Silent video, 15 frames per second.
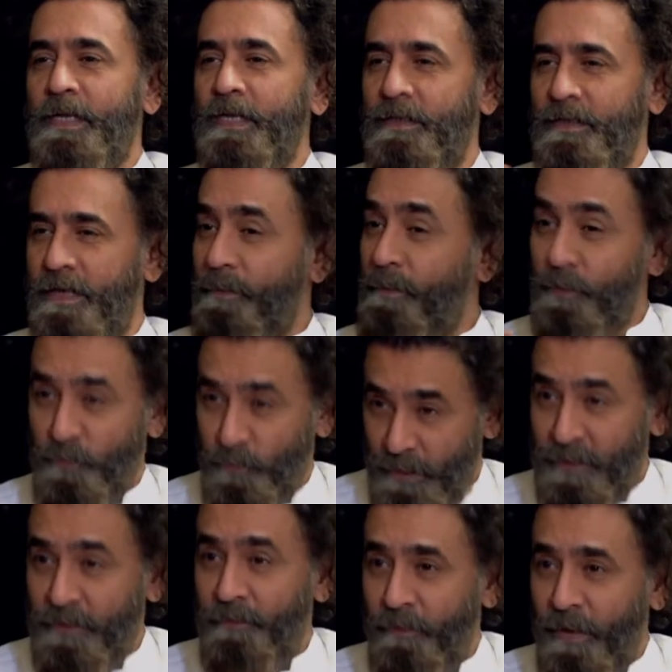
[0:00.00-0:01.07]
हिस्ट्री में
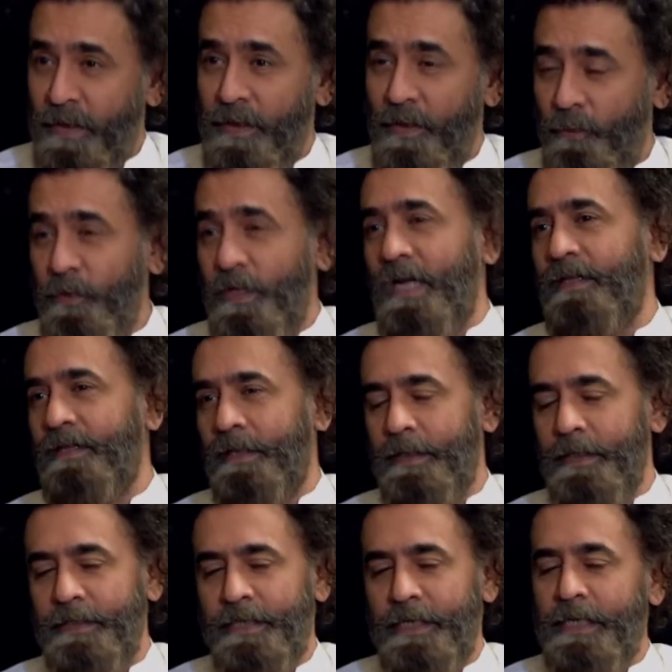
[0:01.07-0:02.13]
इस वाक़े को याद
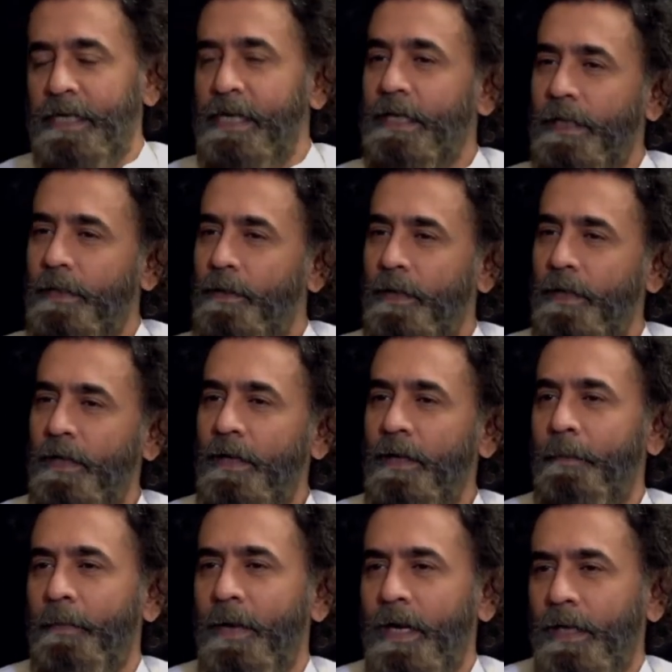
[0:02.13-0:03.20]
रखना चाहिए लेकिन
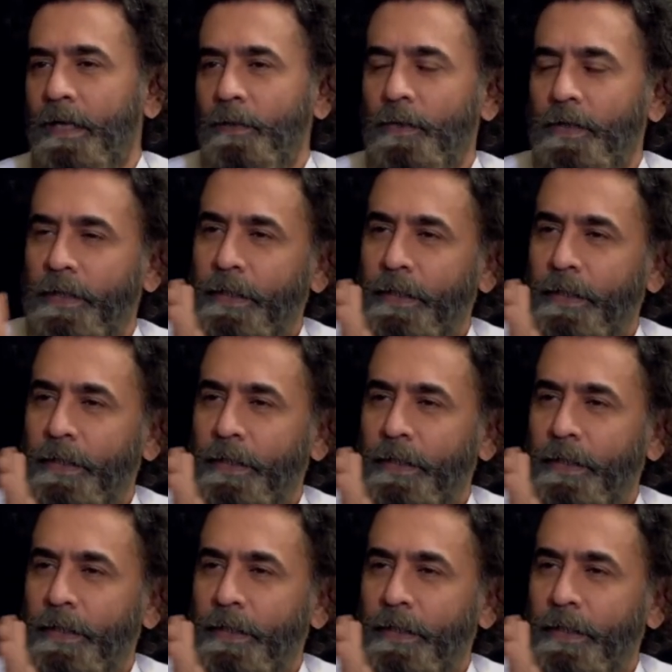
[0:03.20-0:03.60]
अगर